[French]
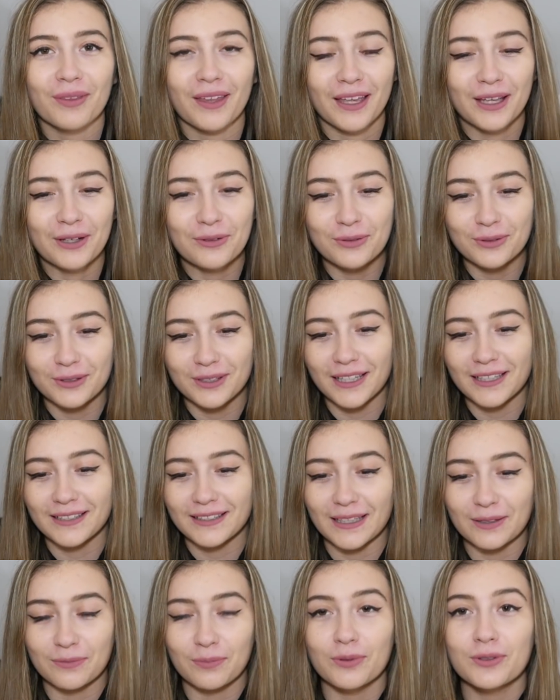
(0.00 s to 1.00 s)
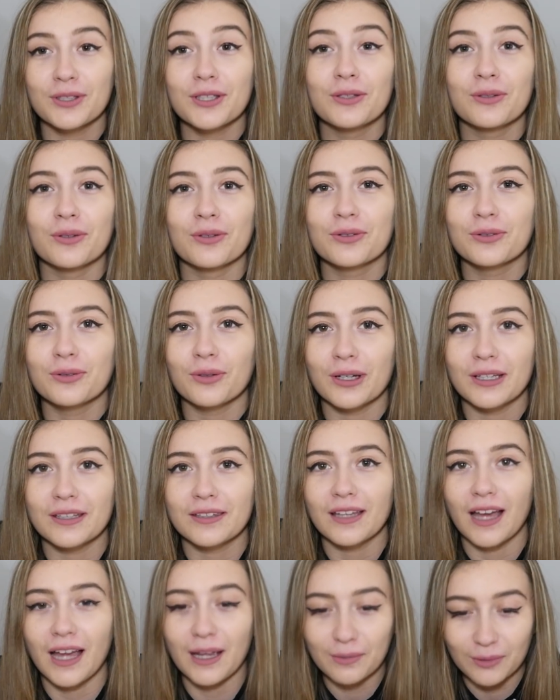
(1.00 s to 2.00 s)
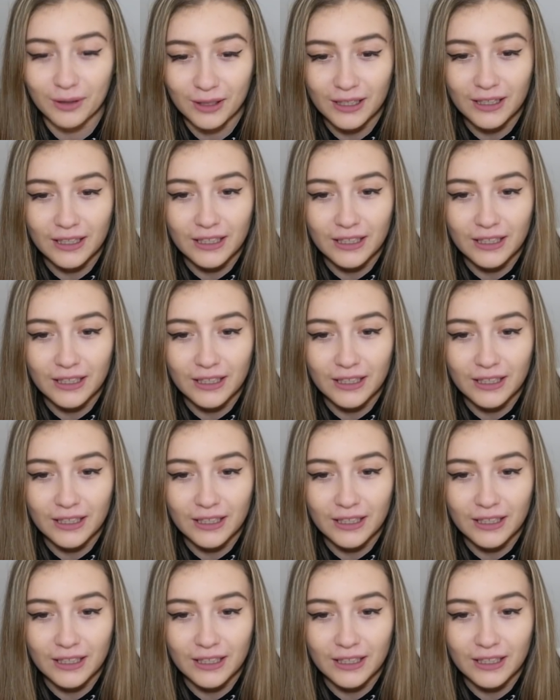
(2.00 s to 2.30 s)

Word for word: écouter cette petite story time